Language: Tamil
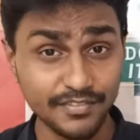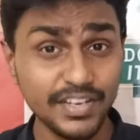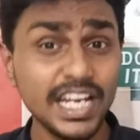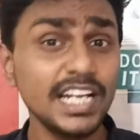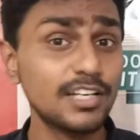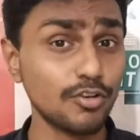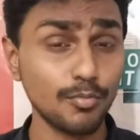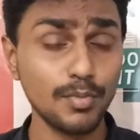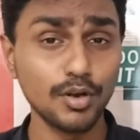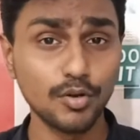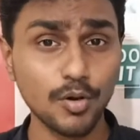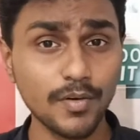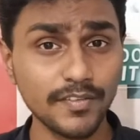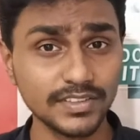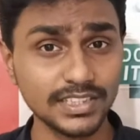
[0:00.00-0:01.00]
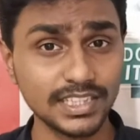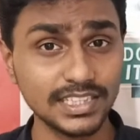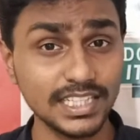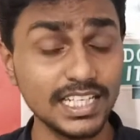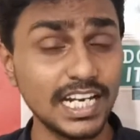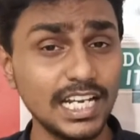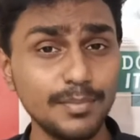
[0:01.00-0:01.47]
வீலுக்கு ரொம்ப கோவம்
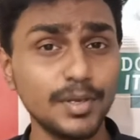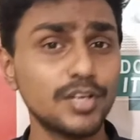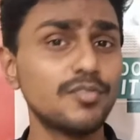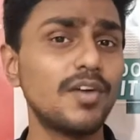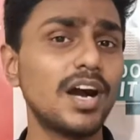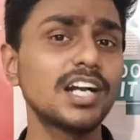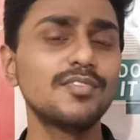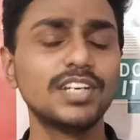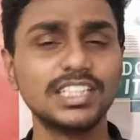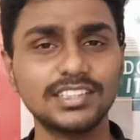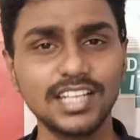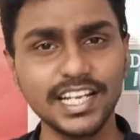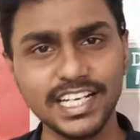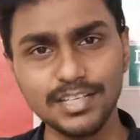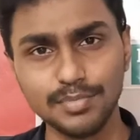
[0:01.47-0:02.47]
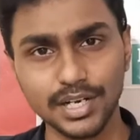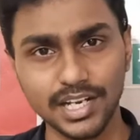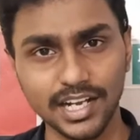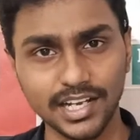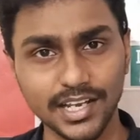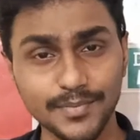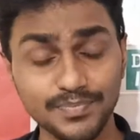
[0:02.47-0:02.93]
வந்துருது ரெண்டு பேரும் வாக்குவாதத்தில்
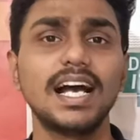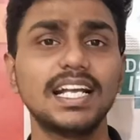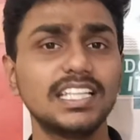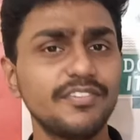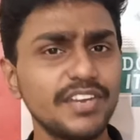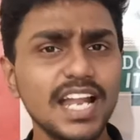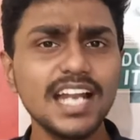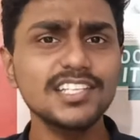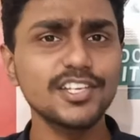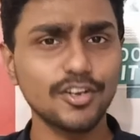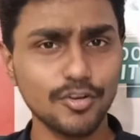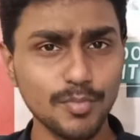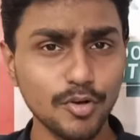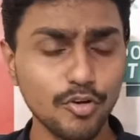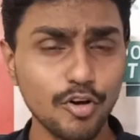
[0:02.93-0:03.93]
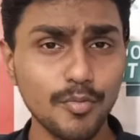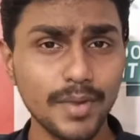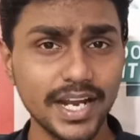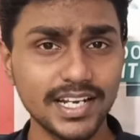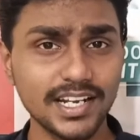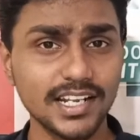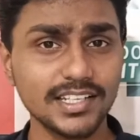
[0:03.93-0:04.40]
ஈடுபடுறாங்க அந்த ஃபினான்ஷியர் ரொம்ப
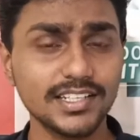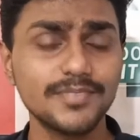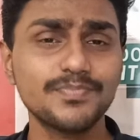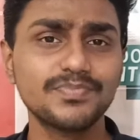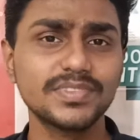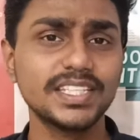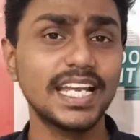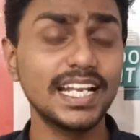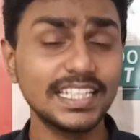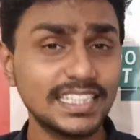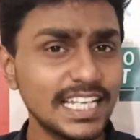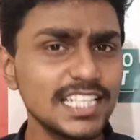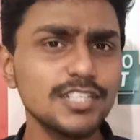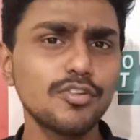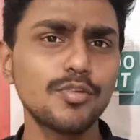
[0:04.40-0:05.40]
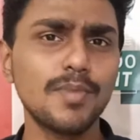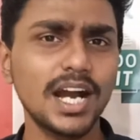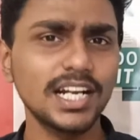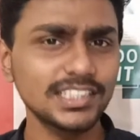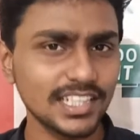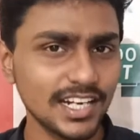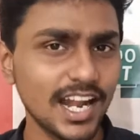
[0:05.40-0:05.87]
கோவமாயிடுறாரு எனக்கு தெரிஞ்ச ஒரு
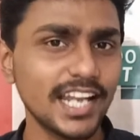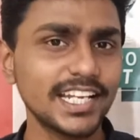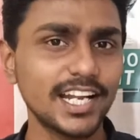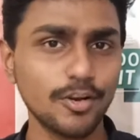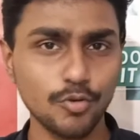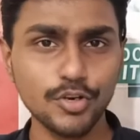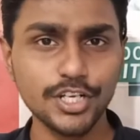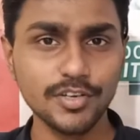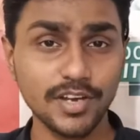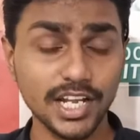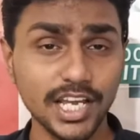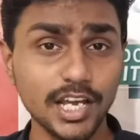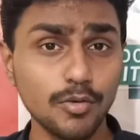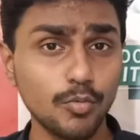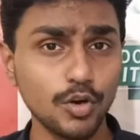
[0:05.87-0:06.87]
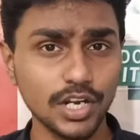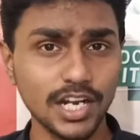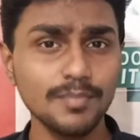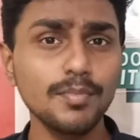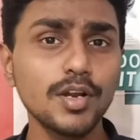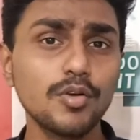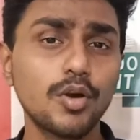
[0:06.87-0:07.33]
பாக்ஸரை நாளைக்கு நான் கூட்டிட்டு வரேன் உன்
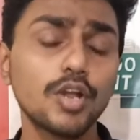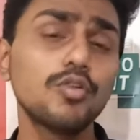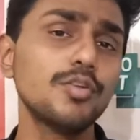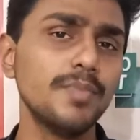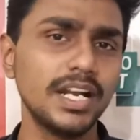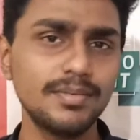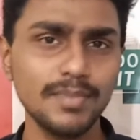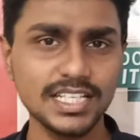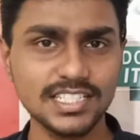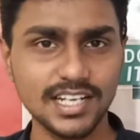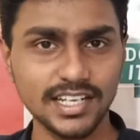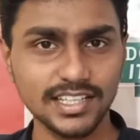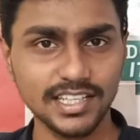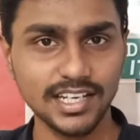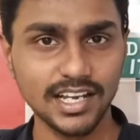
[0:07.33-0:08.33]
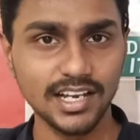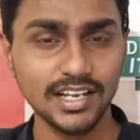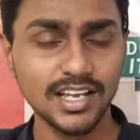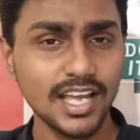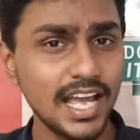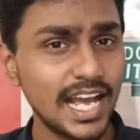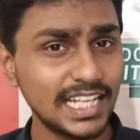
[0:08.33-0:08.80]
நண்பனோட ஒரு பெட் மேட்ச் நடத்திக்கலாம்
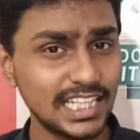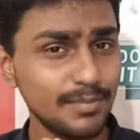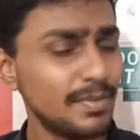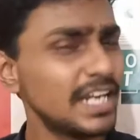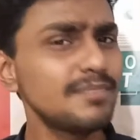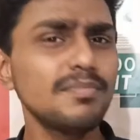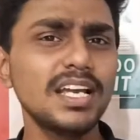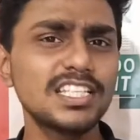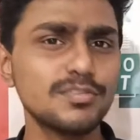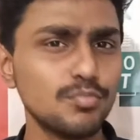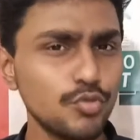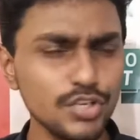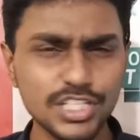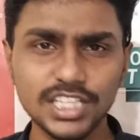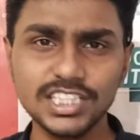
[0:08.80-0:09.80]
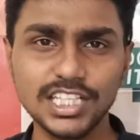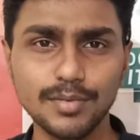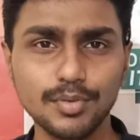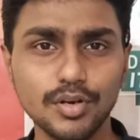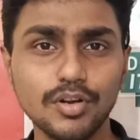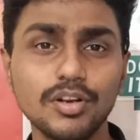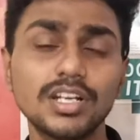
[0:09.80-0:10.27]
அந்த பெட் மேட்ச்
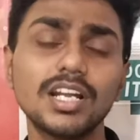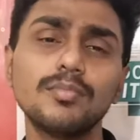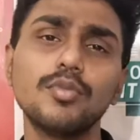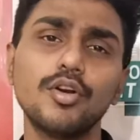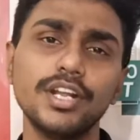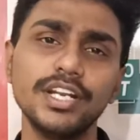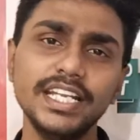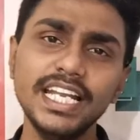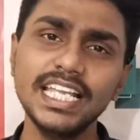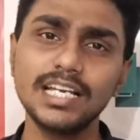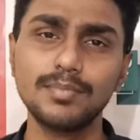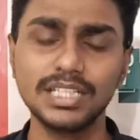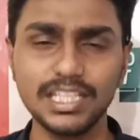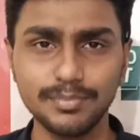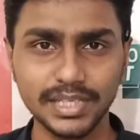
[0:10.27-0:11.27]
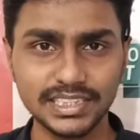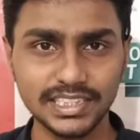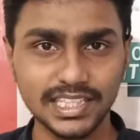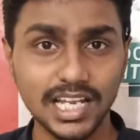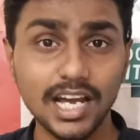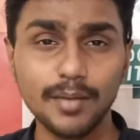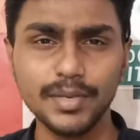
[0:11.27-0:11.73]
முடிஞ்சதுக்கு அப்புறம் நம்மளோட டீலிங்கை பற்றி
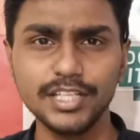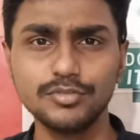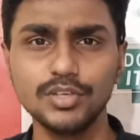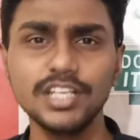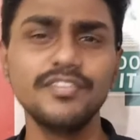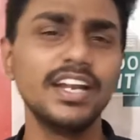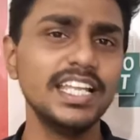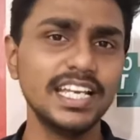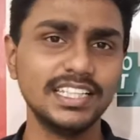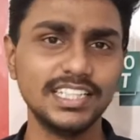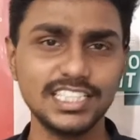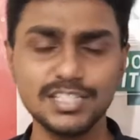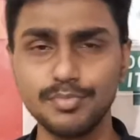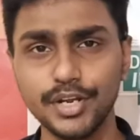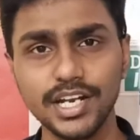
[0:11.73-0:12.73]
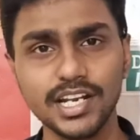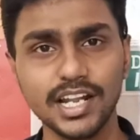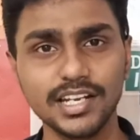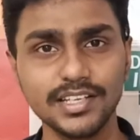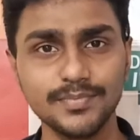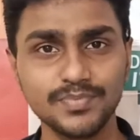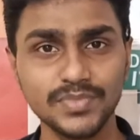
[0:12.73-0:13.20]
பேசிக்கலாம் அப்படின்னு சொல்லி வெளியே எந்திரிச்சு
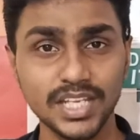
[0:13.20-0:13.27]
போயிடுறாரு